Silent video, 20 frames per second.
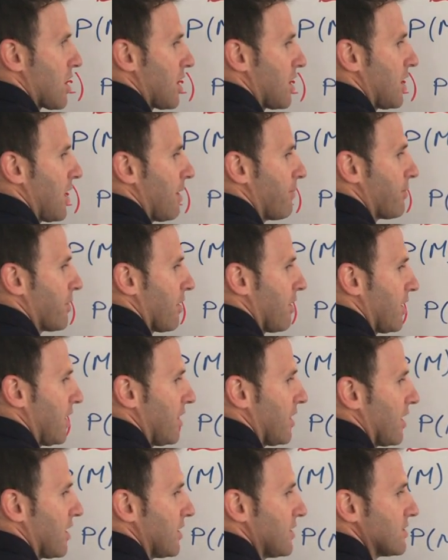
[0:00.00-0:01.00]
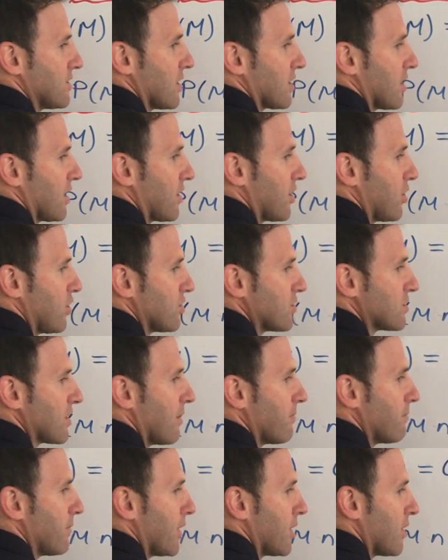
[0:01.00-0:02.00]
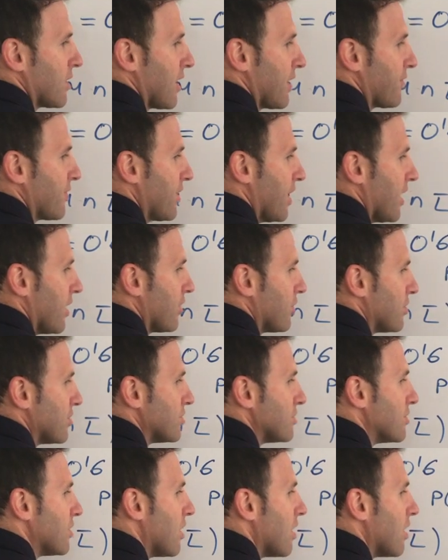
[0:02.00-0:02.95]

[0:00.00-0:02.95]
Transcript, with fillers: la probabilidad de la intercepción también nos la han dado.